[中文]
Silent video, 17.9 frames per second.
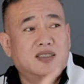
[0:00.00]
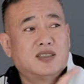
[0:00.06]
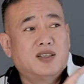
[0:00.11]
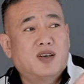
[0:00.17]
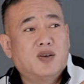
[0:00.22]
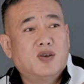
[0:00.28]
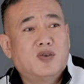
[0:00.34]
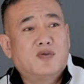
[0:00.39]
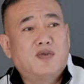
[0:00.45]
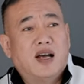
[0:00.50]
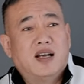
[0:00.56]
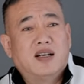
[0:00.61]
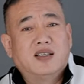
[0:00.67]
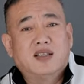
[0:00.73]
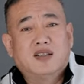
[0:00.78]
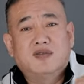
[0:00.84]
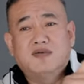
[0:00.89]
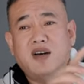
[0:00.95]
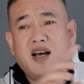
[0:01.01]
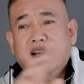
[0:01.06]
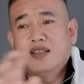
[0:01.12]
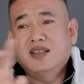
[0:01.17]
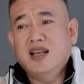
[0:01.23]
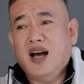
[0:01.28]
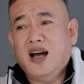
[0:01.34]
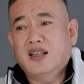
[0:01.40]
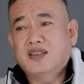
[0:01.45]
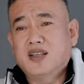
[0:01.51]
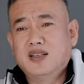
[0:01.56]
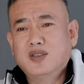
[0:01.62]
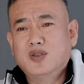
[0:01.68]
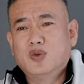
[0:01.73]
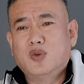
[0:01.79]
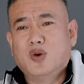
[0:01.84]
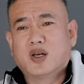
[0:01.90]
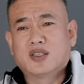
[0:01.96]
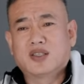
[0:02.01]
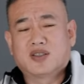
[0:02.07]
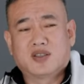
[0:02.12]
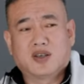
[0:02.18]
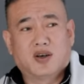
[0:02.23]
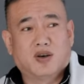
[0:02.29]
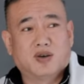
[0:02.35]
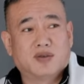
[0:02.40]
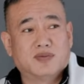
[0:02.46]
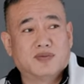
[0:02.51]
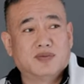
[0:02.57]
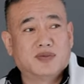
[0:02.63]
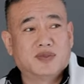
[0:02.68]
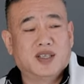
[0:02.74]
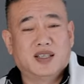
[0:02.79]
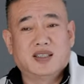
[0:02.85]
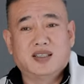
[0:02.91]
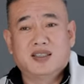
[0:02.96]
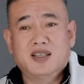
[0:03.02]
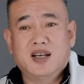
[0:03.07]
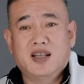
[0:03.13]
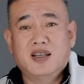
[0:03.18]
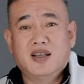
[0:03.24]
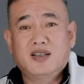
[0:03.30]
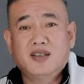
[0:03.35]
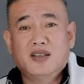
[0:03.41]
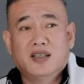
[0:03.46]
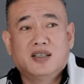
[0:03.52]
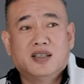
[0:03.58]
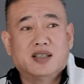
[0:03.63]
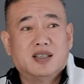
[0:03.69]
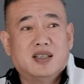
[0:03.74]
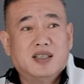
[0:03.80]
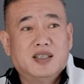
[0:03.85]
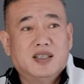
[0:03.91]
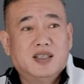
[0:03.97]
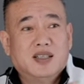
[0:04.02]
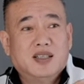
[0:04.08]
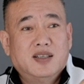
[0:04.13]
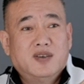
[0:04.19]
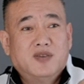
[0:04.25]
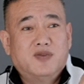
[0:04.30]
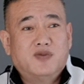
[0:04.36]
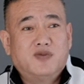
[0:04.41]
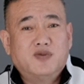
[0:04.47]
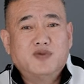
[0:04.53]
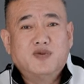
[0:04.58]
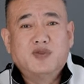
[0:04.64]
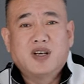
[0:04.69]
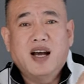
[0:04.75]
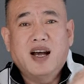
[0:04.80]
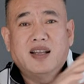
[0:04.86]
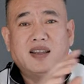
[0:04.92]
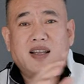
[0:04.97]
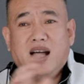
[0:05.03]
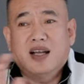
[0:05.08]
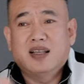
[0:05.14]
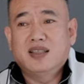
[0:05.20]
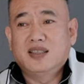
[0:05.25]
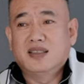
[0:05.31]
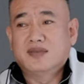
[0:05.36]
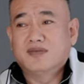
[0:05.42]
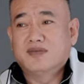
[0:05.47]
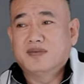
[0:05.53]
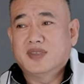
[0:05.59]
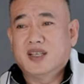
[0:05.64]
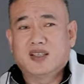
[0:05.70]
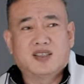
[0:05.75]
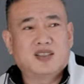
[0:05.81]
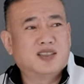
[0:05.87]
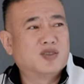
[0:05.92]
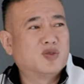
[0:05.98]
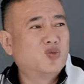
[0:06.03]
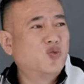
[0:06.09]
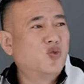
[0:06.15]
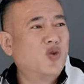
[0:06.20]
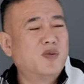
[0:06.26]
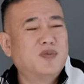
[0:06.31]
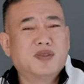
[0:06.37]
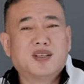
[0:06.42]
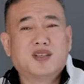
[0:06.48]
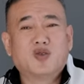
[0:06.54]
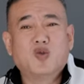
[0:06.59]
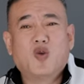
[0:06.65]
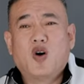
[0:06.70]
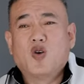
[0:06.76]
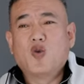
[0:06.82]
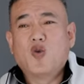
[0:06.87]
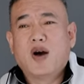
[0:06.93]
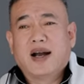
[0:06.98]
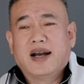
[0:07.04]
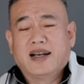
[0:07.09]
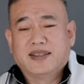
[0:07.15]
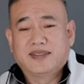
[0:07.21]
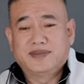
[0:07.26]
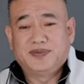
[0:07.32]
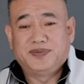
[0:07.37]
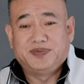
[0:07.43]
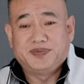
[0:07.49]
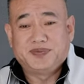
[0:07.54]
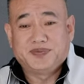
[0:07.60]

到了晚上万家灯火的时候，那站在这里俯瞰大地，那是多么的壮观啊！”